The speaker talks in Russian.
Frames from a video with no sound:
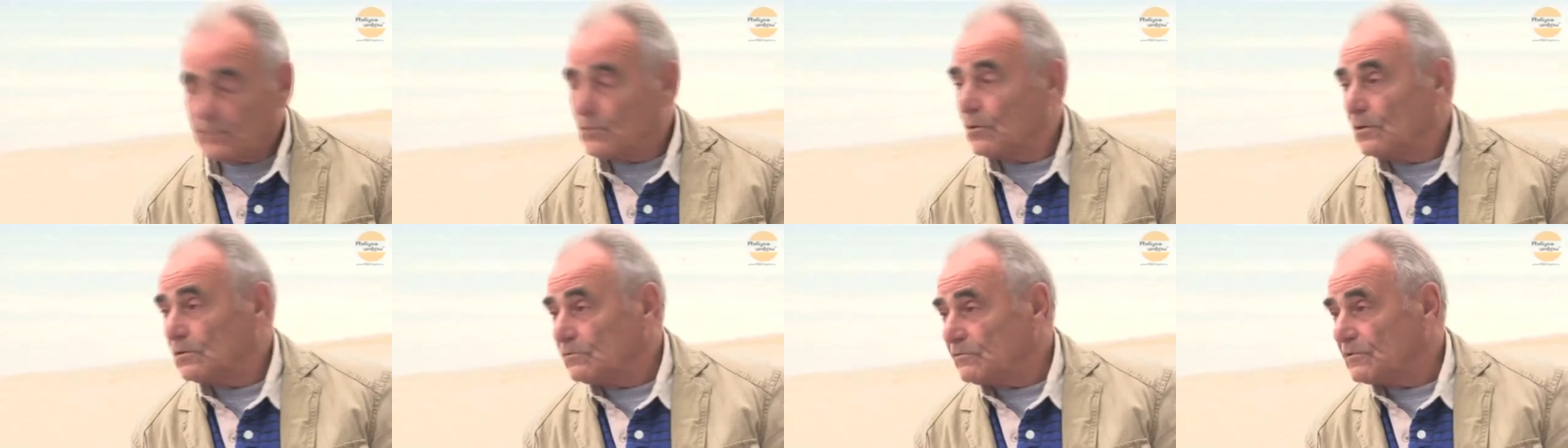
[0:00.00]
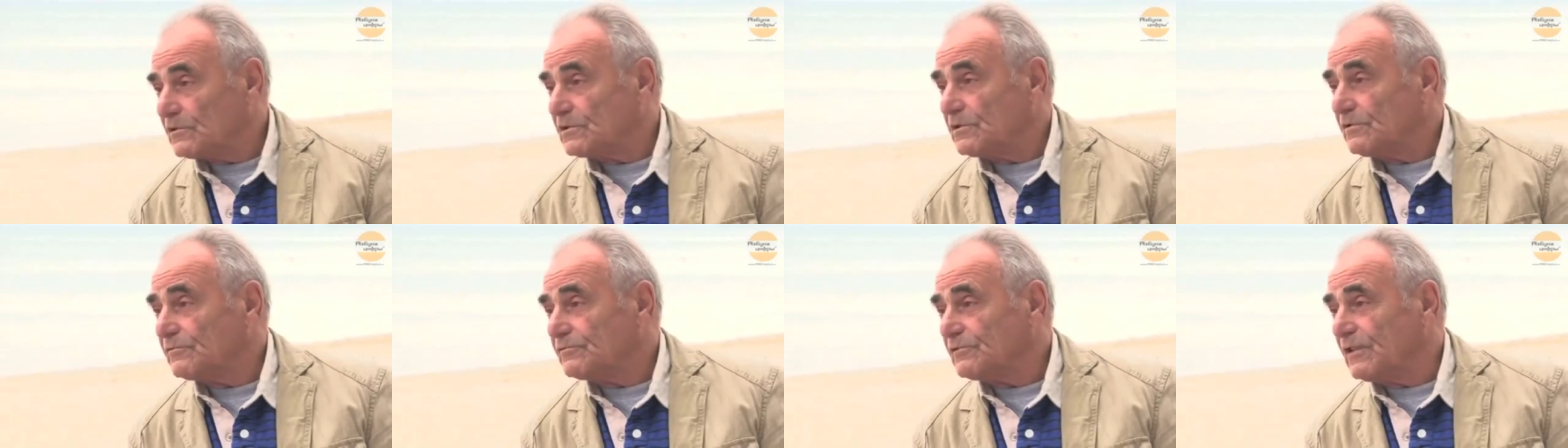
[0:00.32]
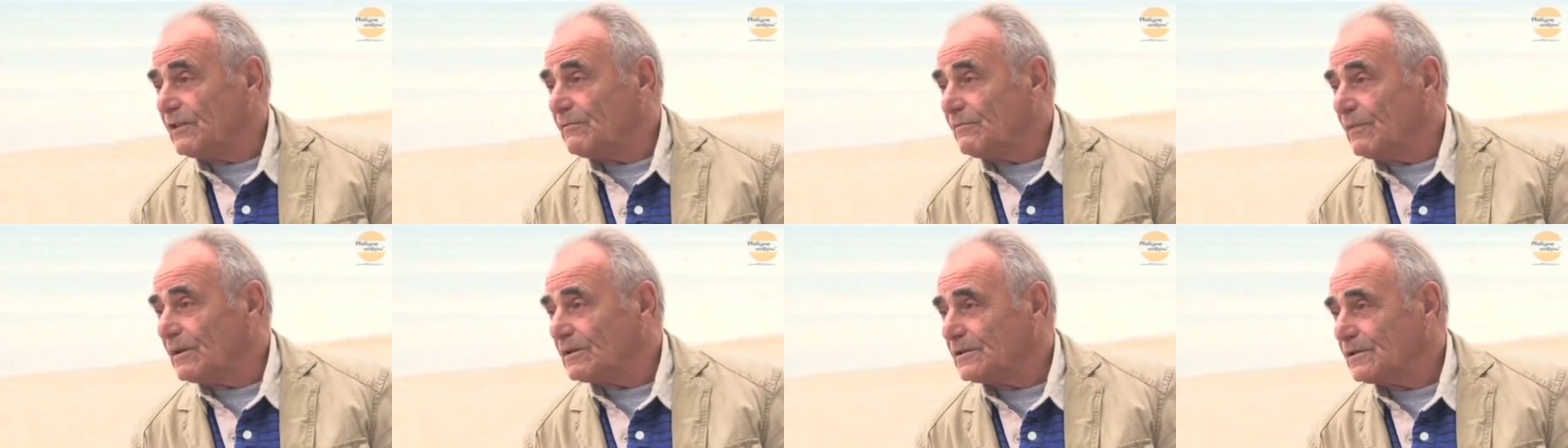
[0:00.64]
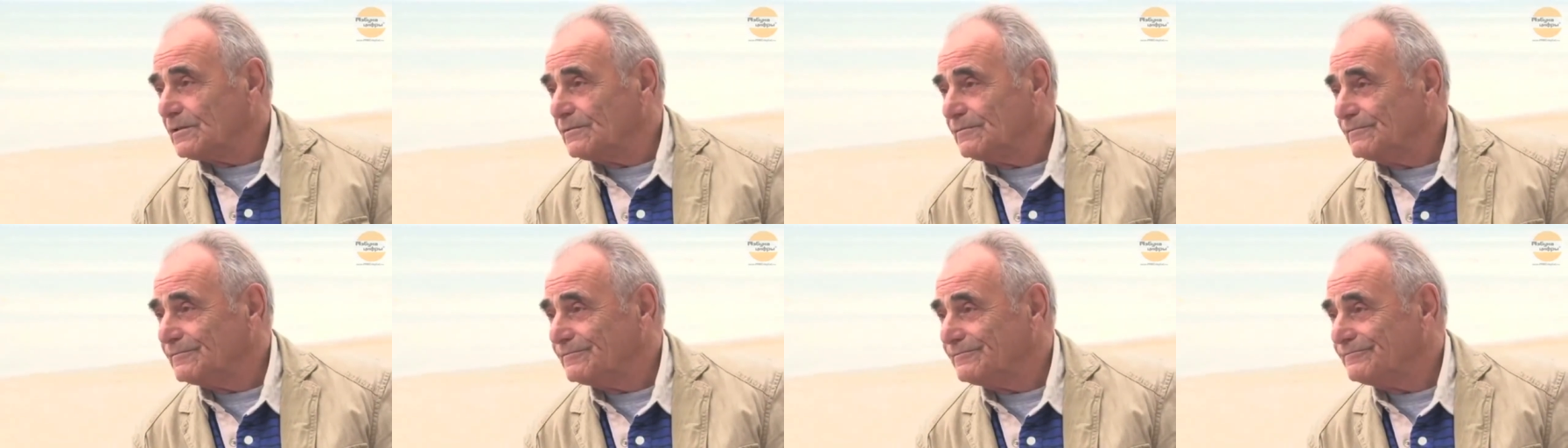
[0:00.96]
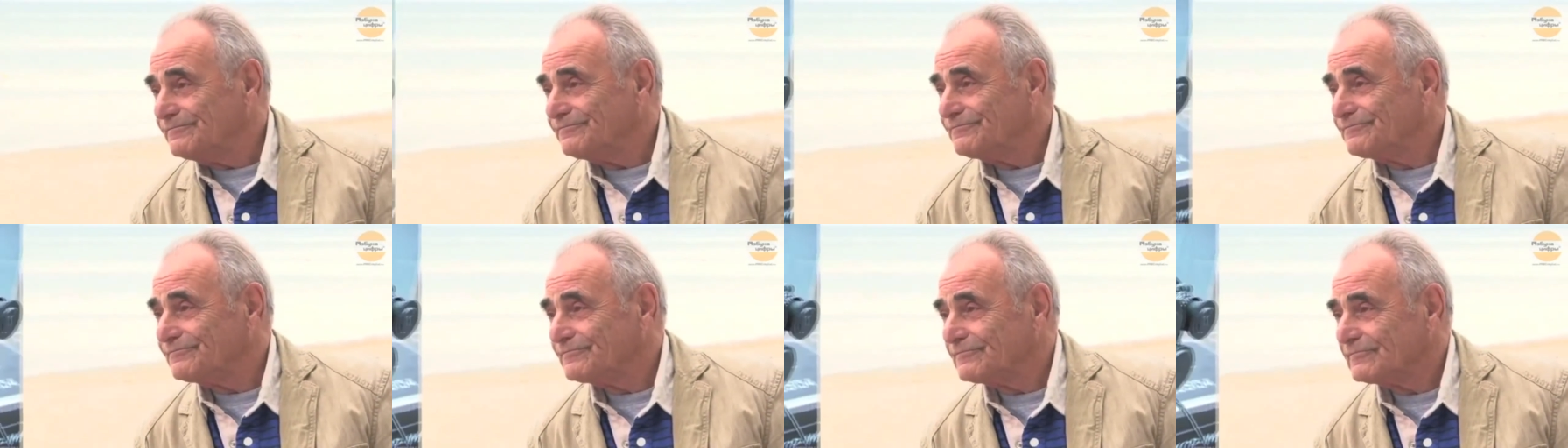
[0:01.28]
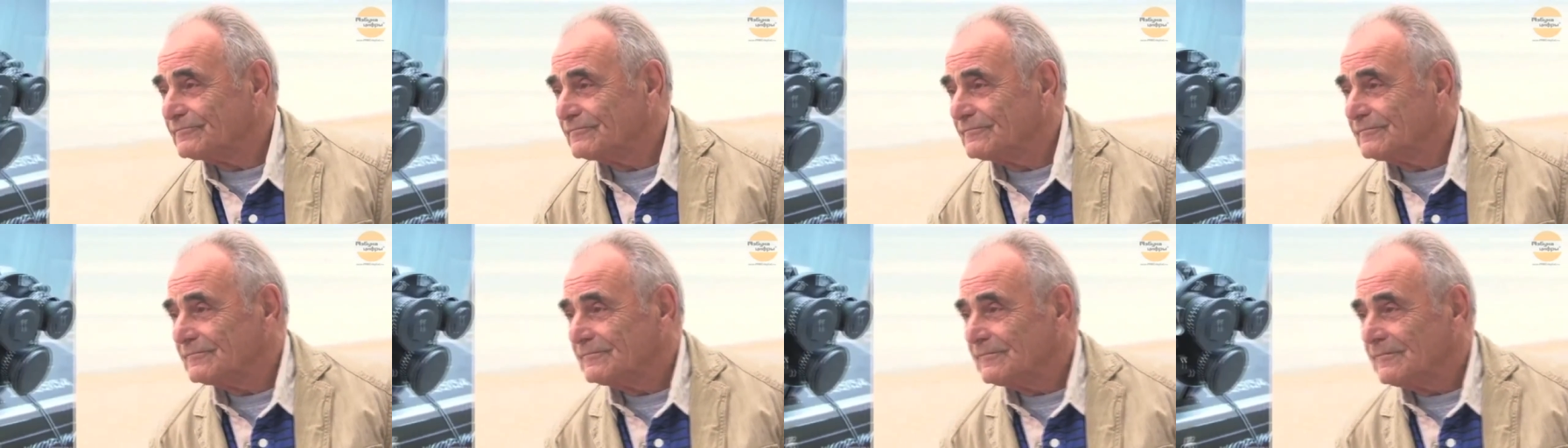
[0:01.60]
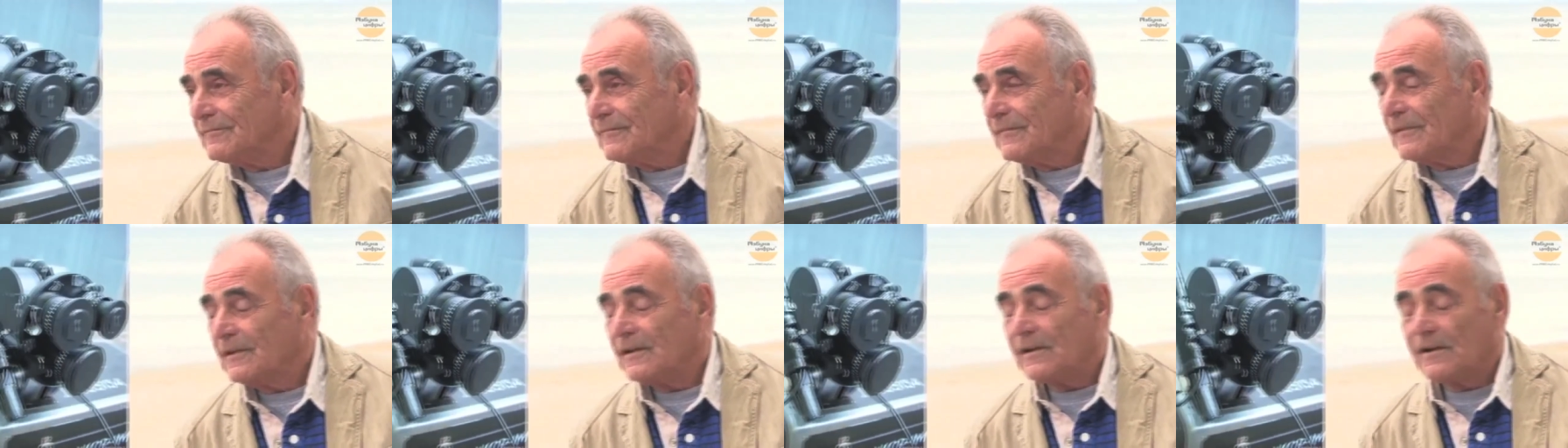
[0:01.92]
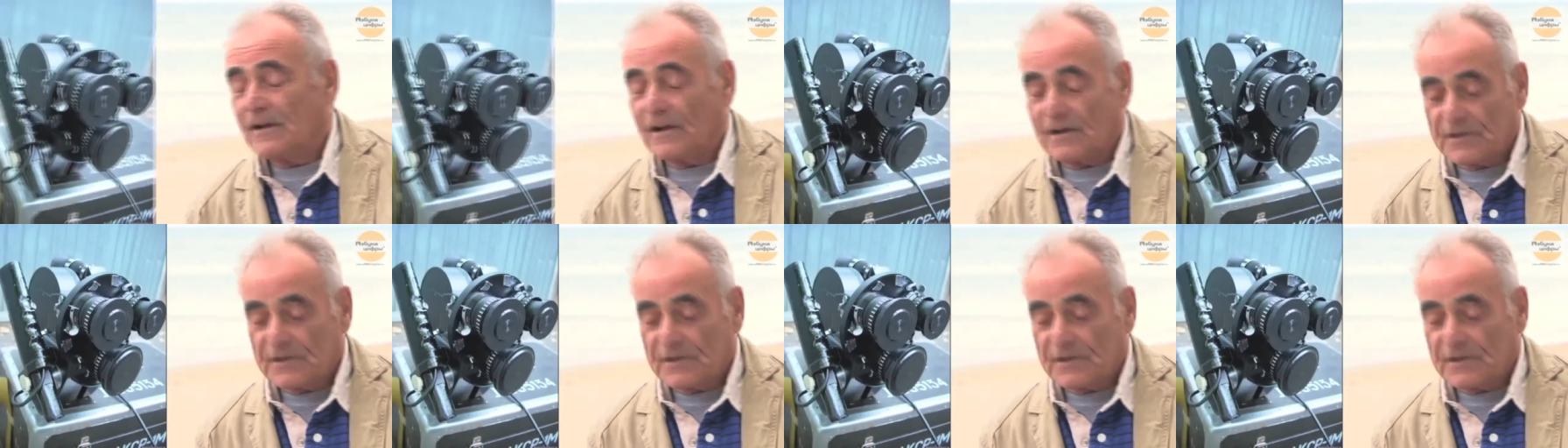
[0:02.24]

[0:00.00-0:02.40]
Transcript: Конвас автомат. Классический конвас.